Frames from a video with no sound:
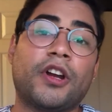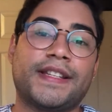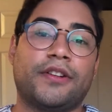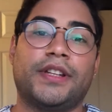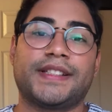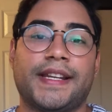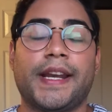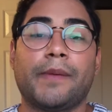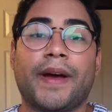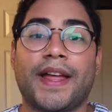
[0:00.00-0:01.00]
con la segunda serie
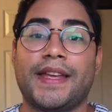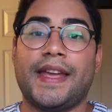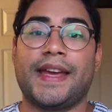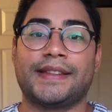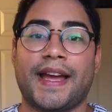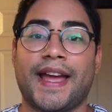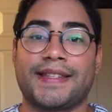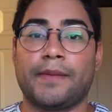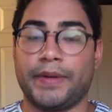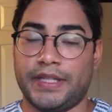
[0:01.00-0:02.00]
animada y esta
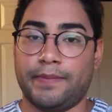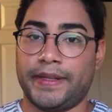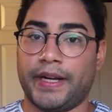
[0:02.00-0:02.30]
es El Príncipe